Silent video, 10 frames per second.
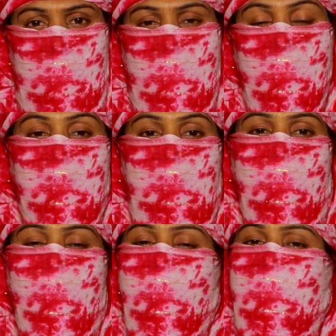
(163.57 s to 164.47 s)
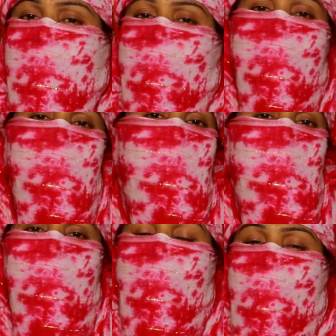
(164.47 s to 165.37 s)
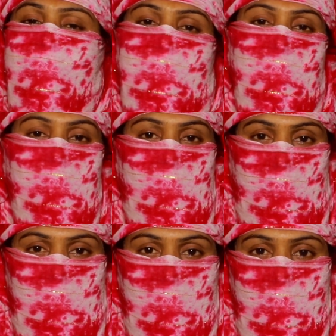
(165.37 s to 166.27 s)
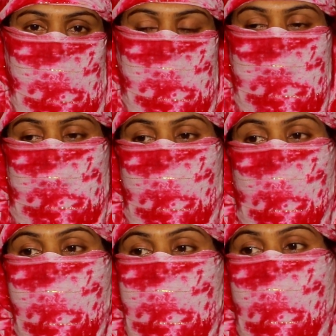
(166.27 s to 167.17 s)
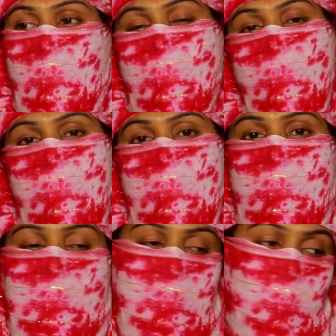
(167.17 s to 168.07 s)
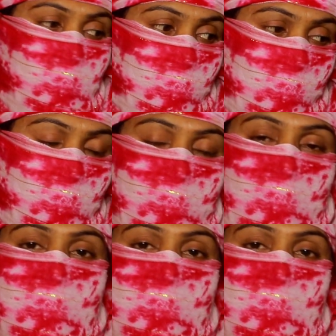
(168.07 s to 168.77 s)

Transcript: মানে কারোর সামনে কিছু বলার মতো কোনো নেই তো আবার সারাদিন চলে যাচ্ছে কেউ বলেও না